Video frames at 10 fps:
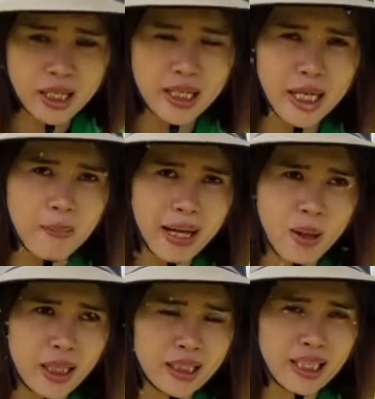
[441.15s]
thì các
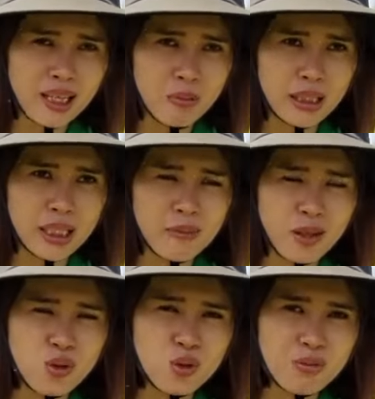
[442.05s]
bạn hoàng thiên long này khi
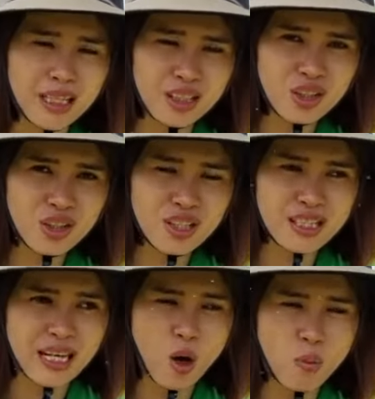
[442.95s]
bà con chúng ta tưới
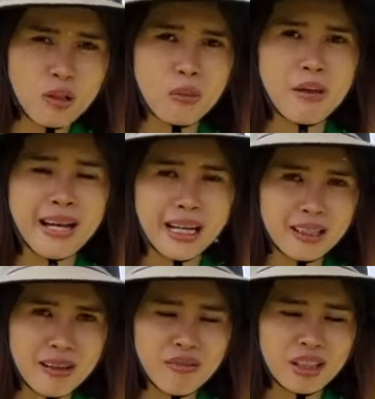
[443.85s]
nó sẽ ổn định pH
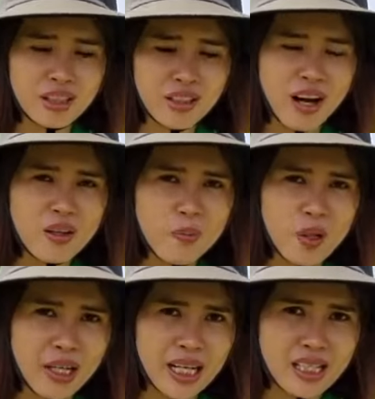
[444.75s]
đất và từ đó
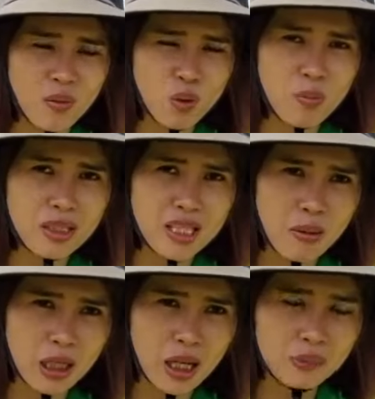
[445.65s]
giúp cho cây trồng của mình
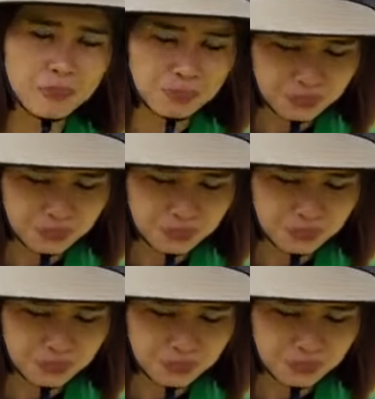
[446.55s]
sao bà con